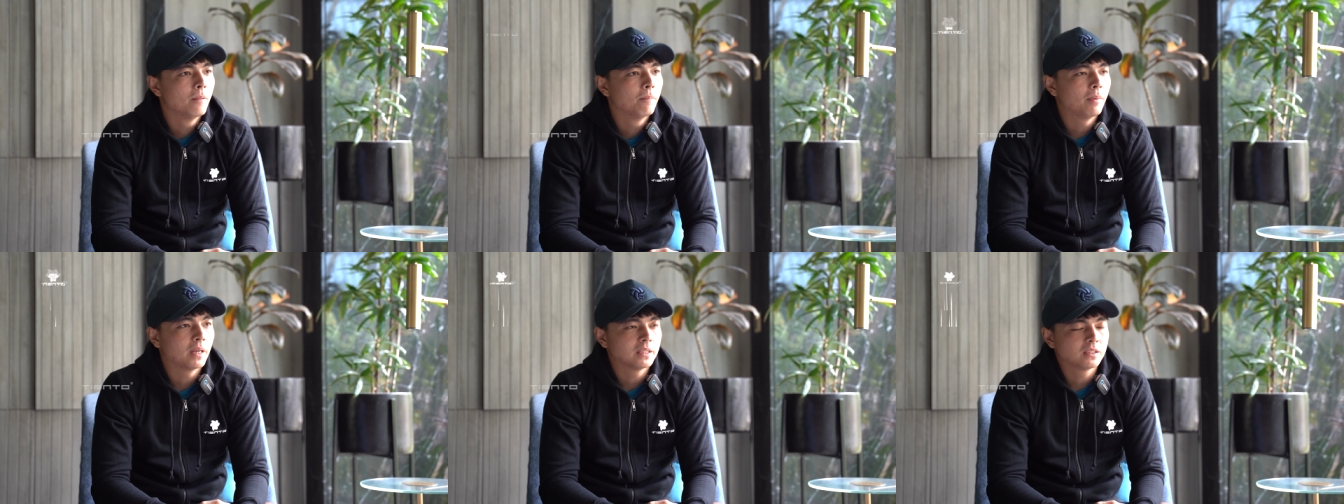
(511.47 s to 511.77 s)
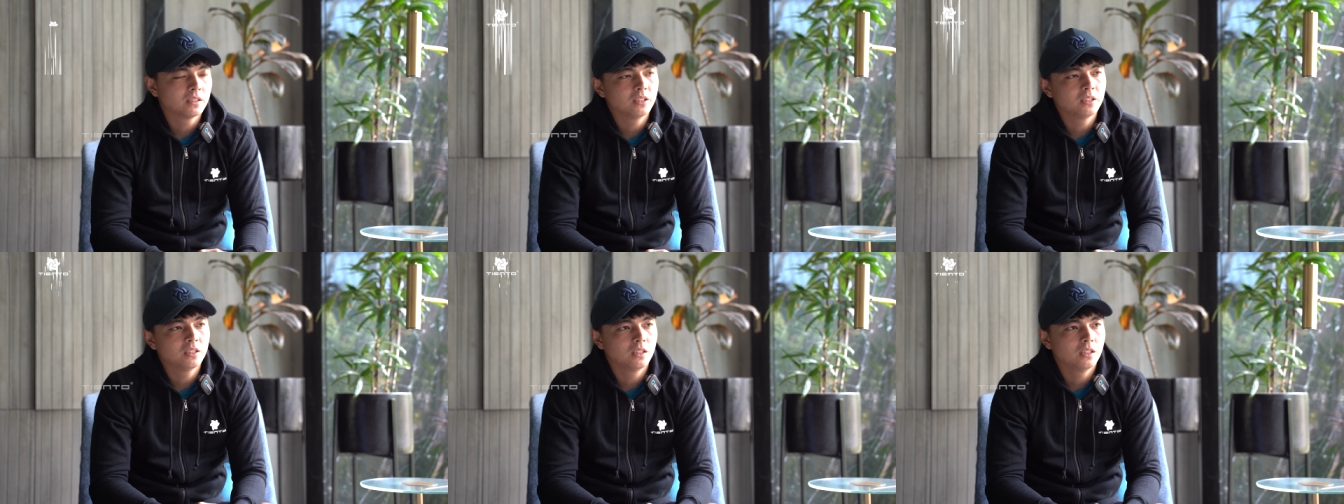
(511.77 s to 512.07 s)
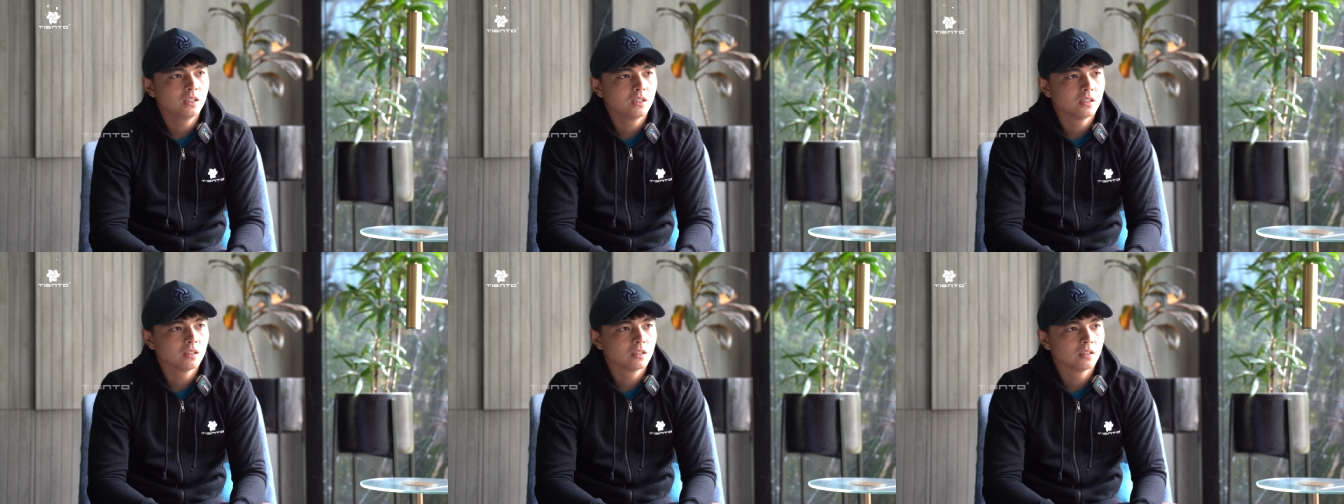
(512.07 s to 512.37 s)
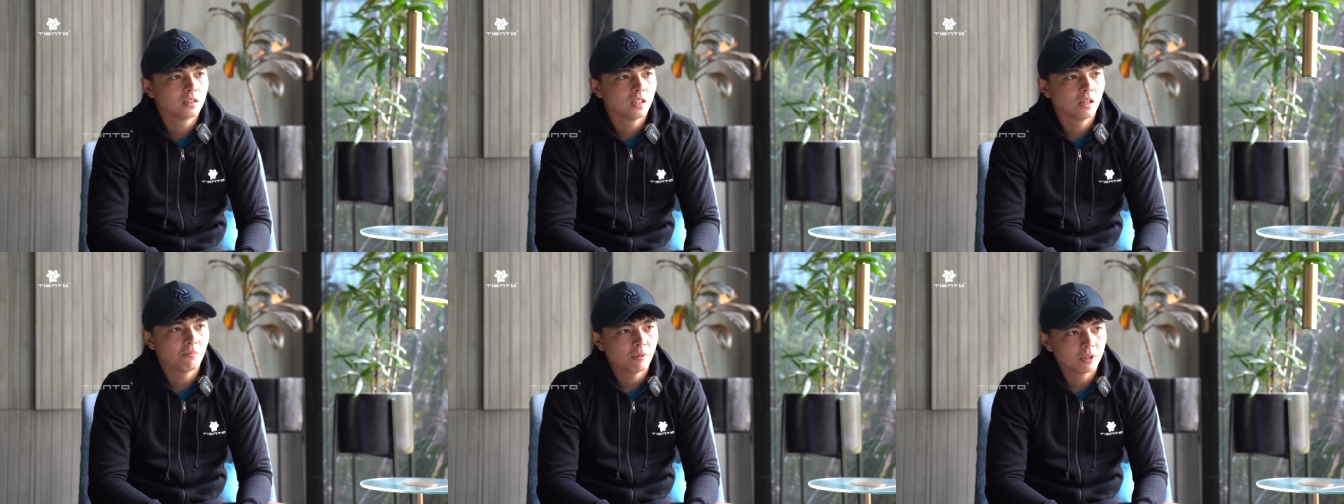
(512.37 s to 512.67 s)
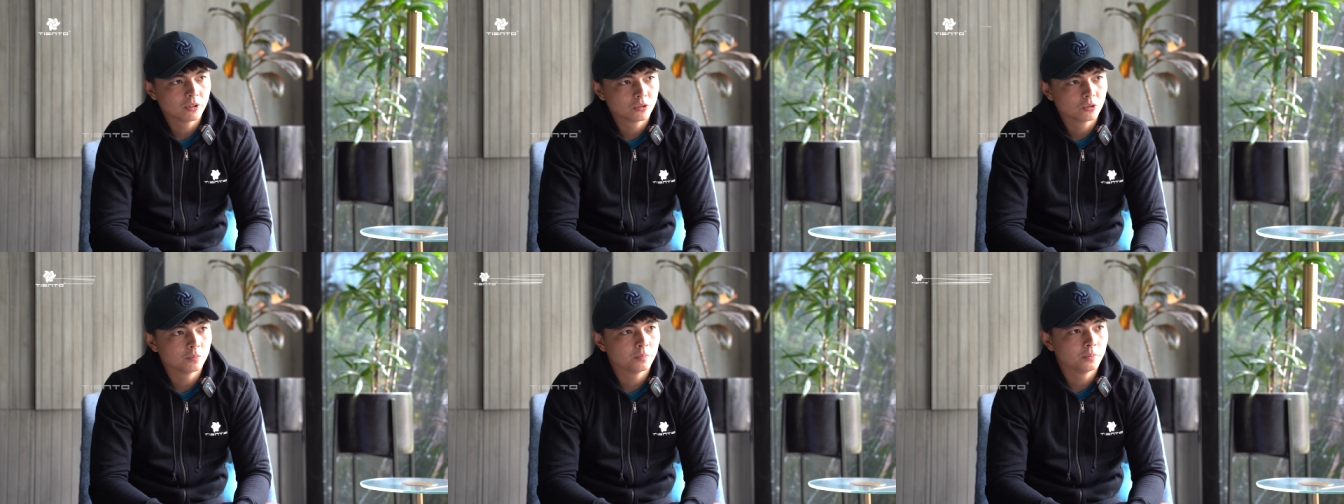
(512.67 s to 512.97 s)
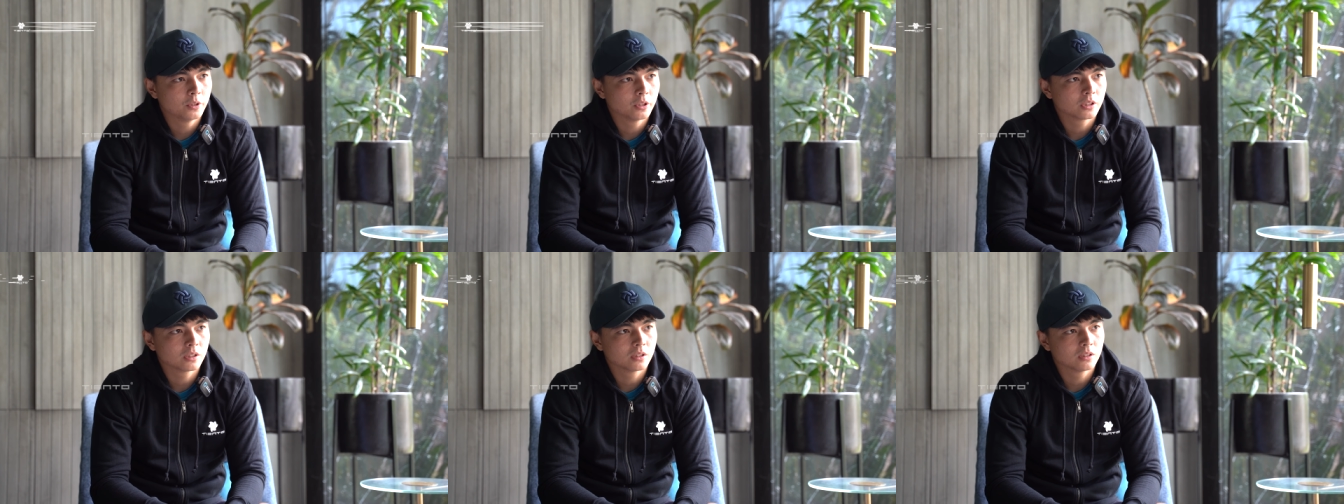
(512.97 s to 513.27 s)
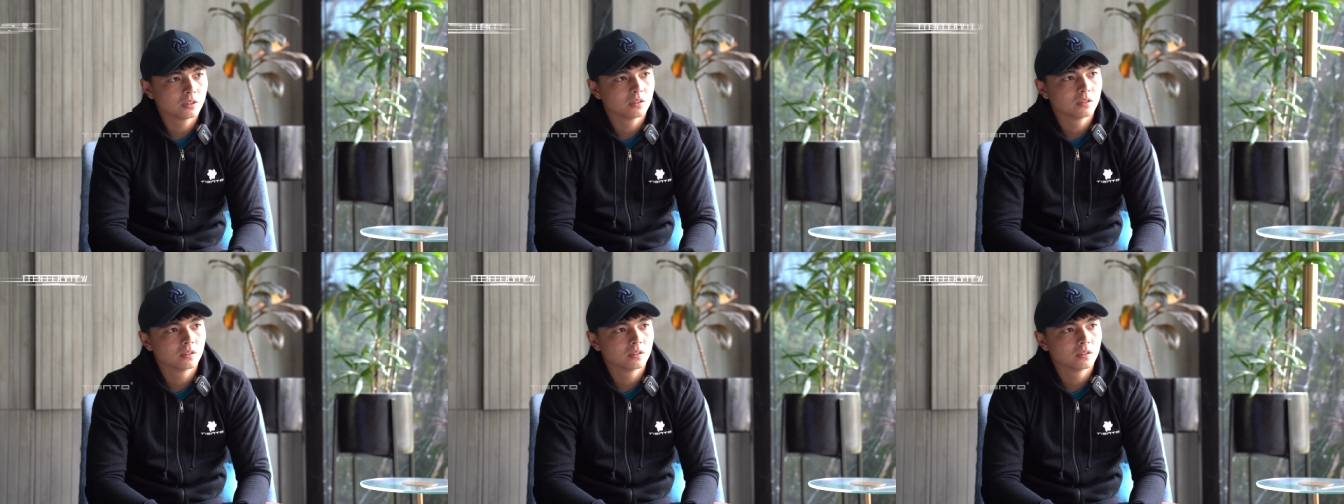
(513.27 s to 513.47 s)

pasti sih dapat support